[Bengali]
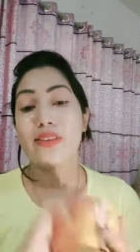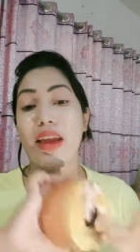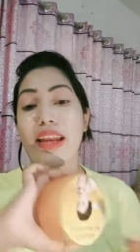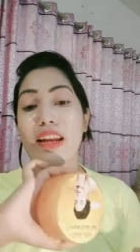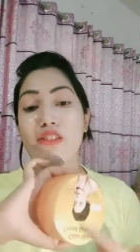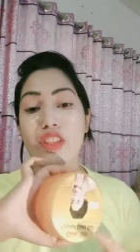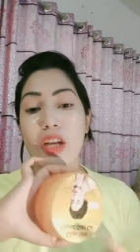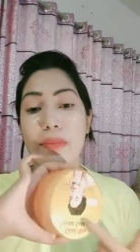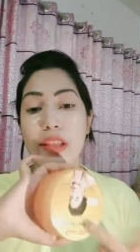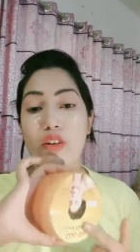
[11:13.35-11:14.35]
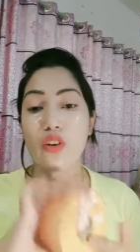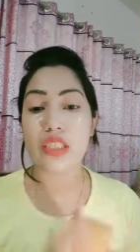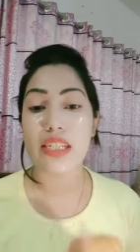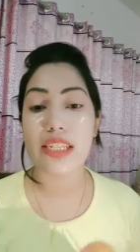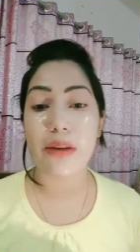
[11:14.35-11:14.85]
তো এটা হচ্ছে আমাদের গোল
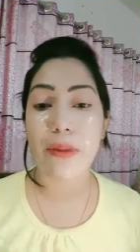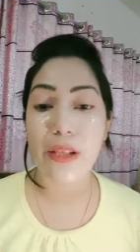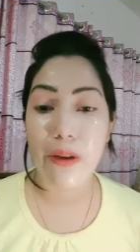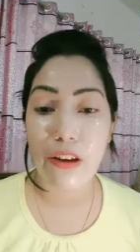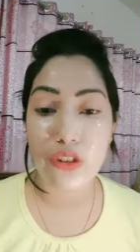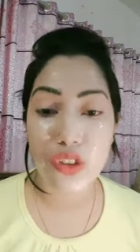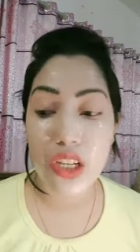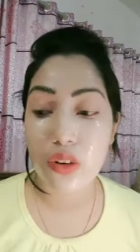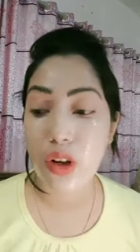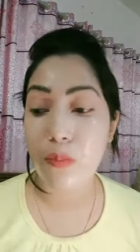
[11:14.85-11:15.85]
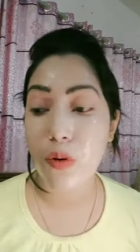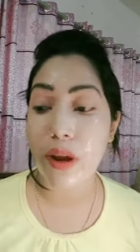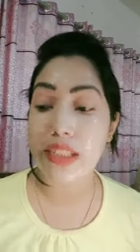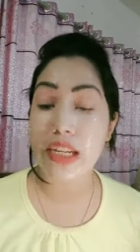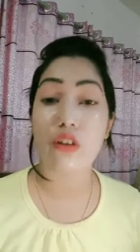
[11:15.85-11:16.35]
জেল এটা প্রাইস বারোশো টাকা করে পড়বে
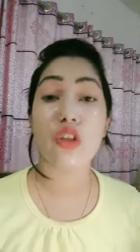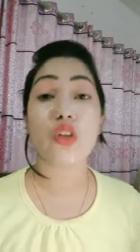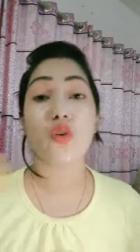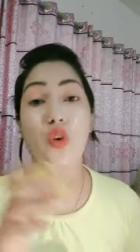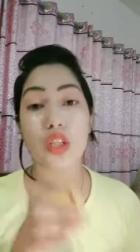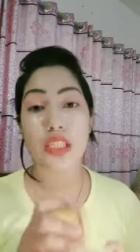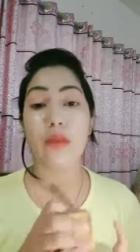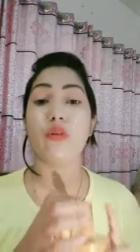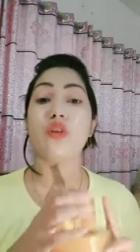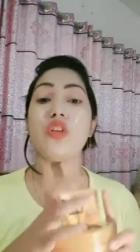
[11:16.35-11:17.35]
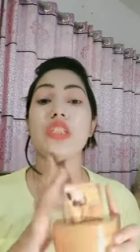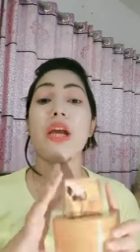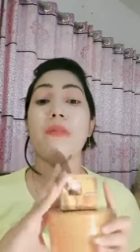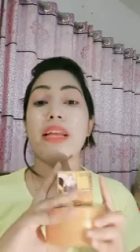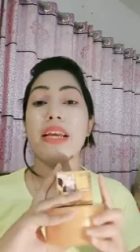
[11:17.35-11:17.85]
আর যারা হচ্ছে গোল জেল এবং হচ্ছে
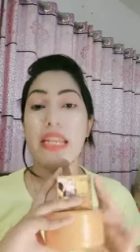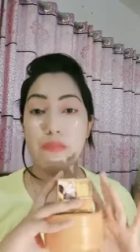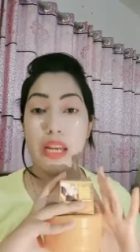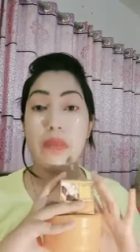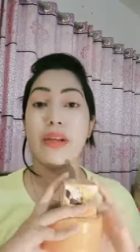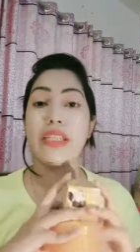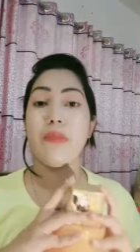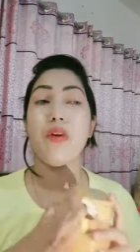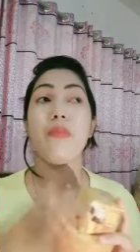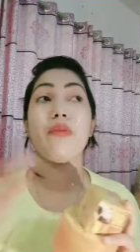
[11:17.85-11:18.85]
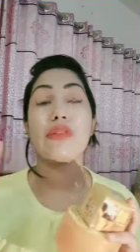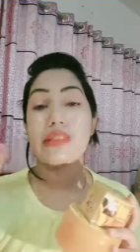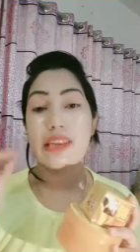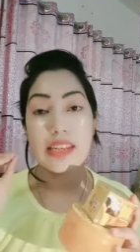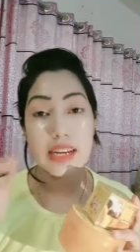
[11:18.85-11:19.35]
আমাদের ক্রিমটা নিবা যে আপু আমি হচ্ছে
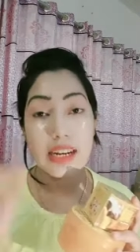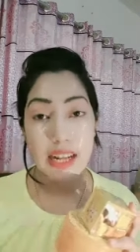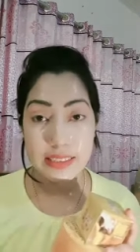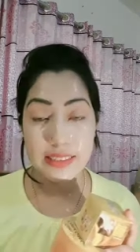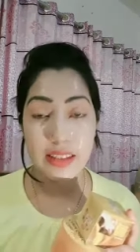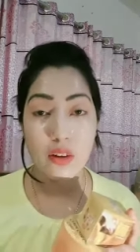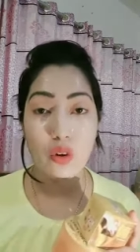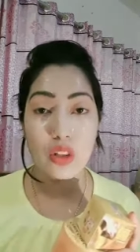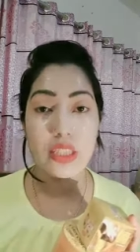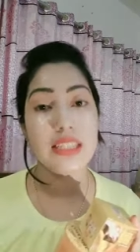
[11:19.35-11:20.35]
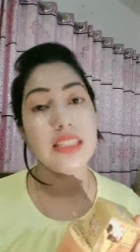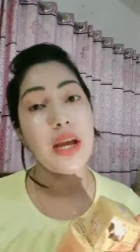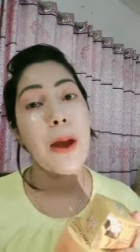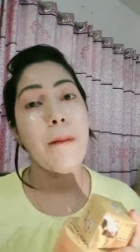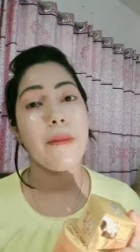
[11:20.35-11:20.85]
স্কিনটাকে গ্লাস স্কিন করতে চাচ্ছি
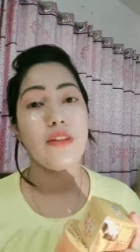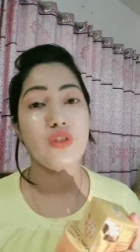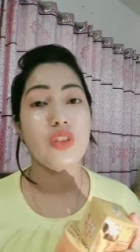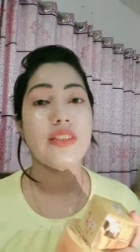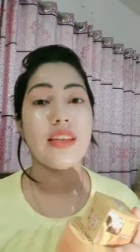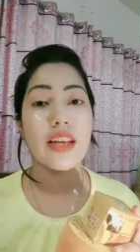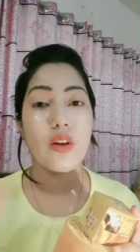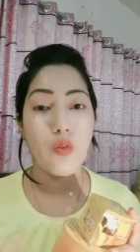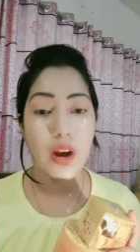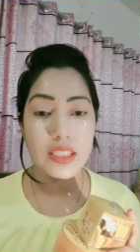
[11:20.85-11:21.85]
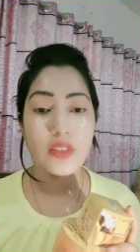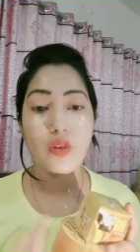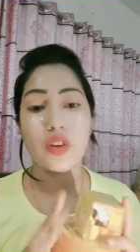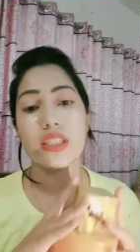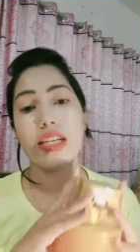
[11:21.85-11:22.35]
প্লাস হচ্ছে স্কিনটাকে হোয়াইটেনিং
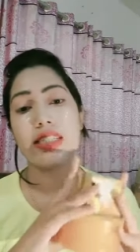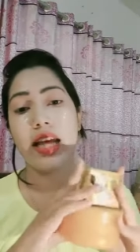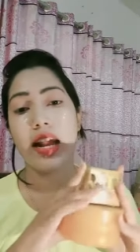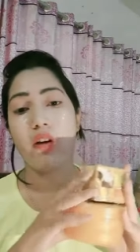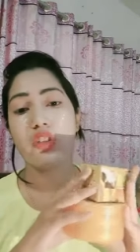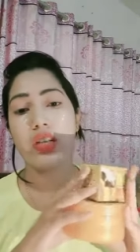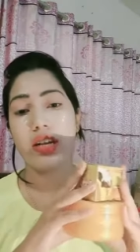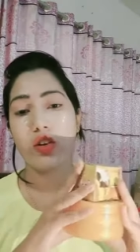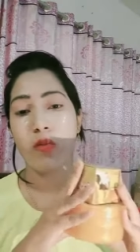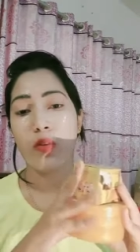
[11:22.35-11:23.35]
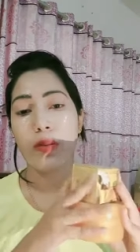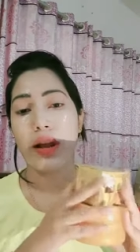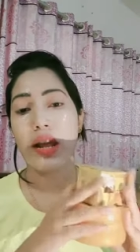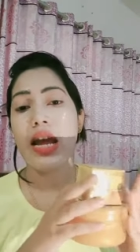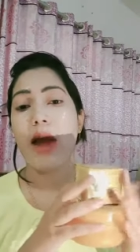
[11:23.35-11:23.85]
করতে চাচ্ছি তারা হচ্ছে এটার কম্বো নেবেন
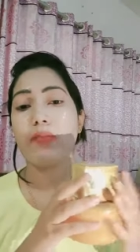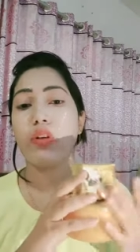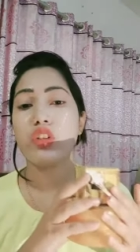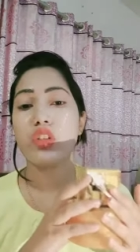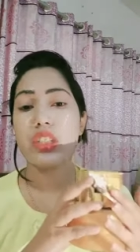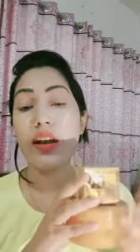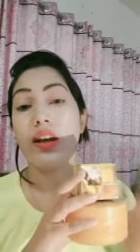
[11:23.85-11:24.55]
আপনার হচ্ছে